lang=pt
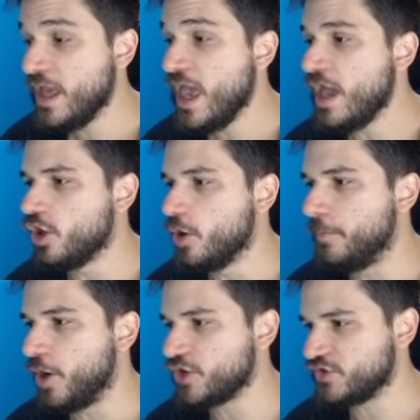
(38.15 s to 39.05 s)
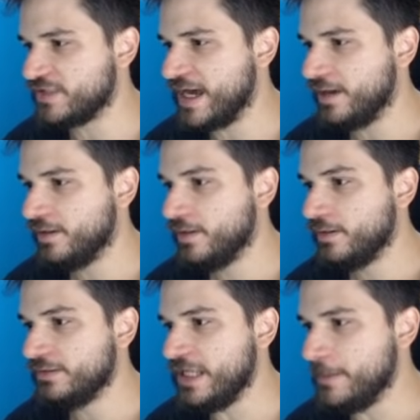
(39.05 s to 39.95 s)
Eu não posso andar
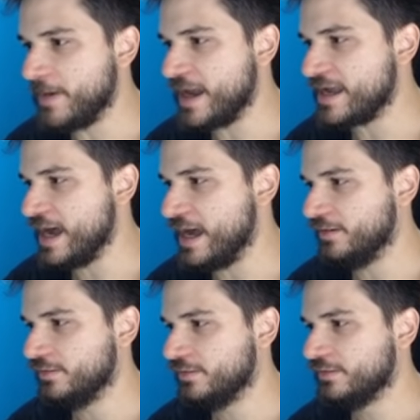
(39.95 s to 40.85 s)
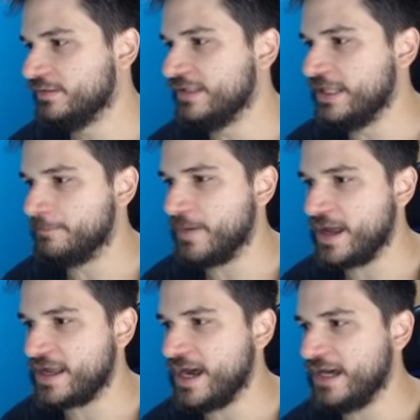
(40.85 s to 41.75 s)
nem pra cá, nem pra
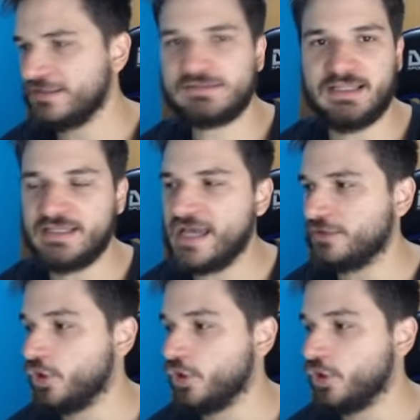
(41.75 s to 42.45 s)
cá, tá ligado?